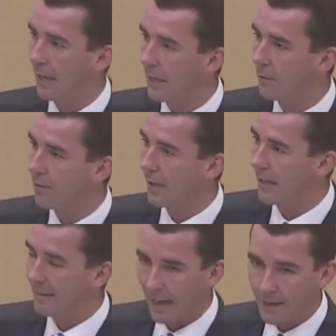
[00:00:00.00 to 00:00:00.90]
weil er uns
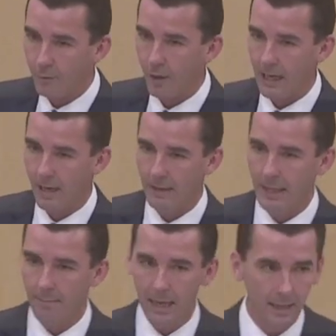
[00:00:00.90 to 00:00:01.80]
eine Zeitvorgabe
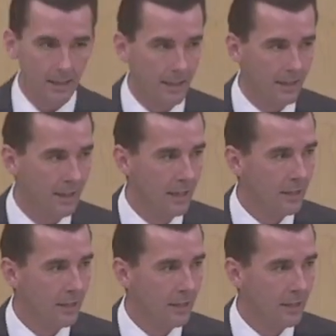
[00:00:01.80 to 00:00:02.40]
gemacht hat,